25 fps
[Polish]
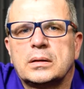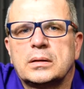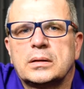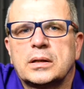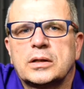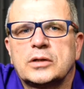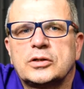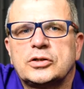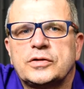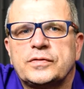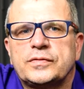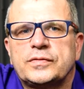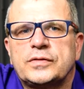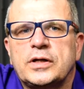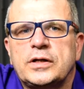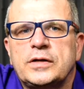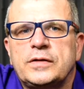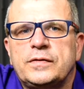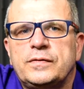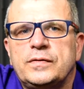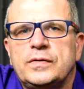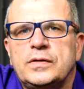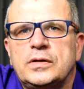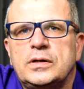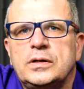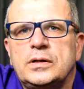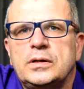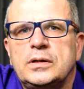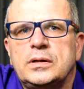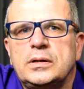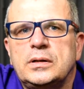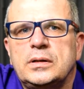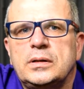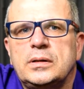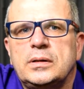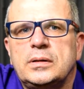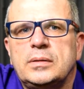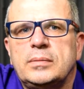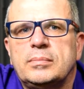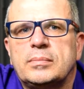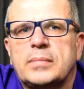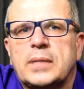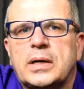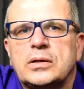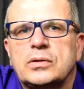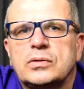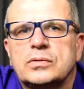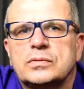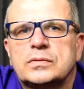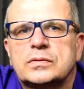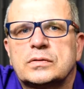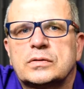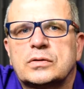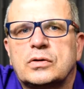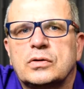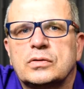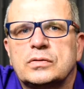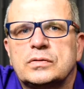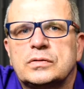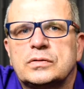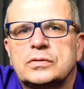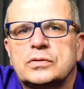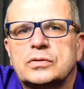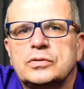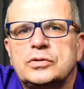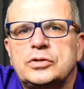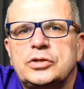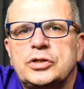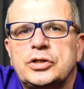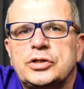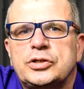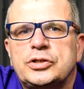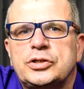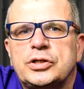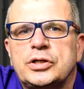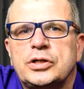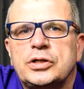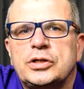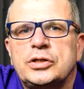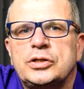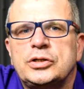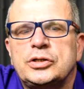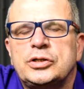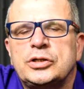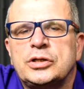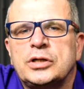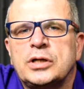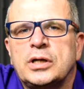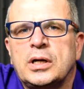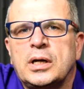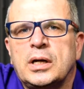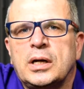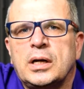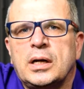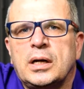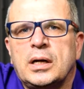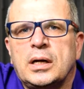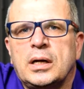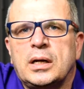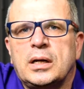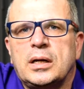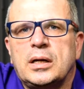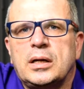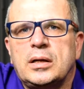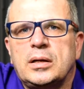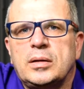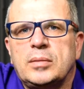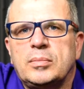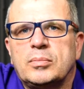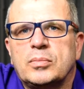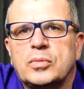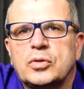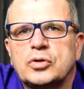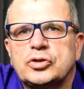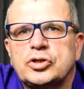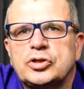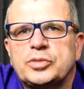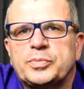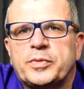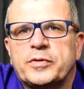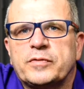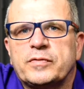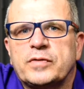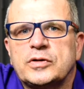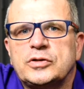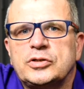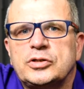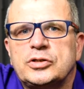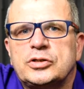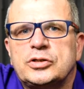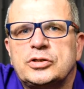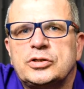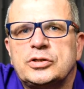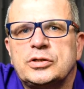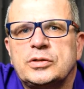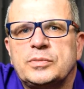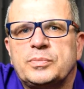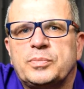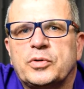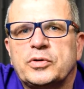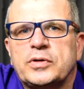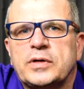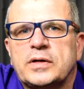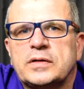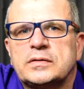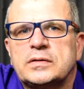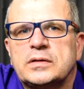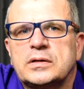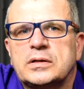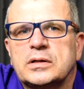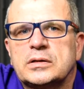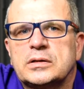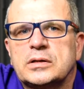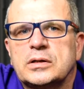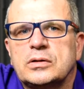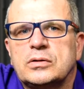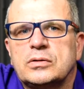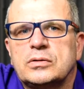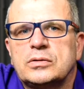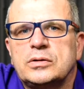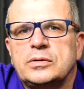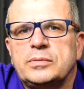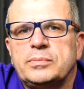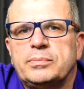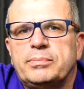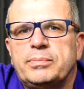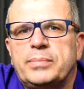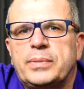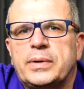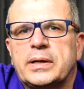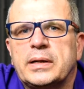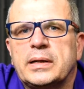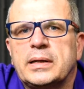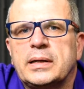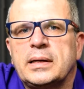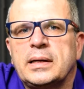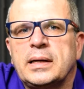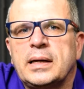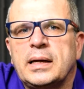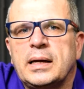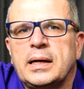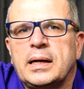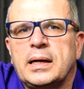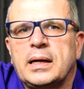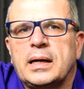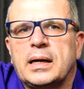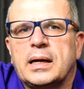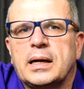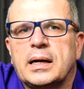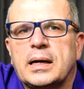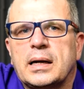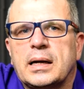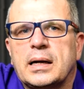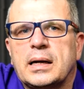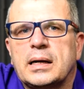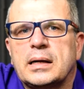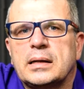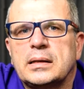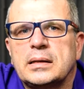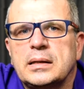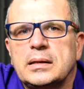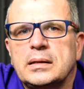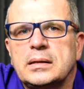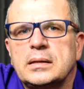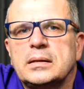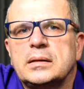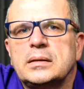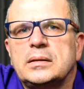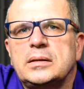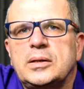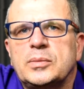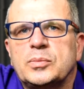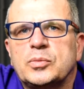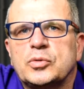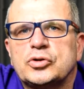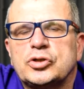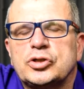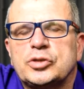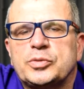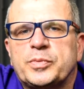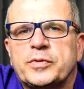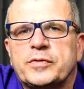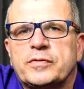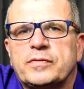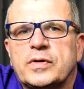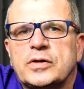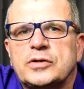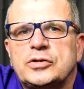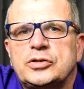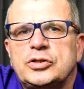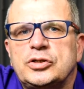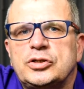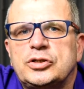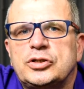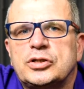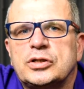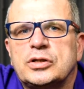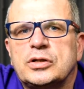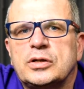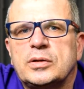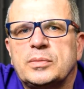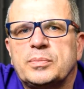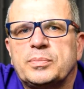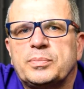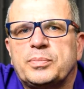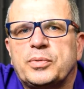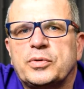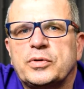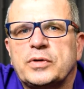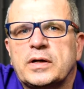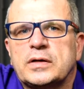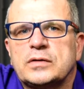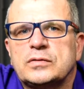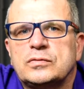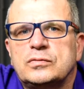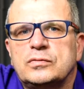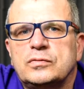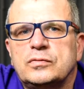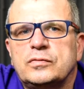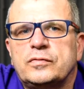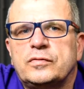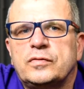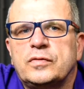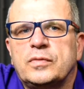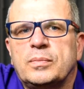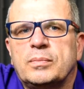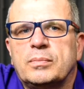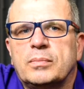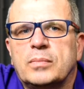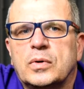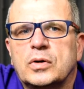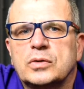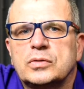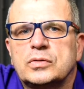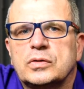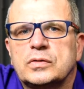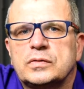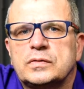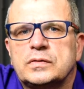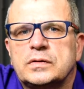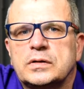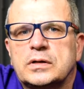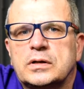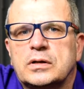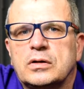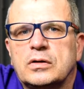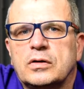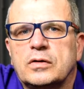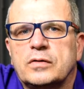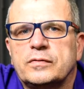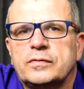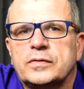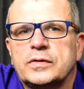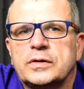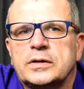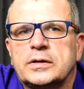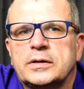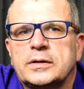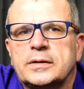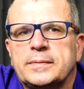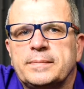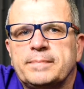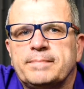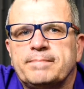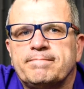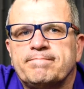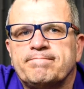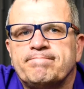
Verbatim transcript: Także w tej chwili, mając kod 110, Y, możesz prowadzić pojazdy kategorii B, ale nie możesz prowadzić pojazdów motocyklowych.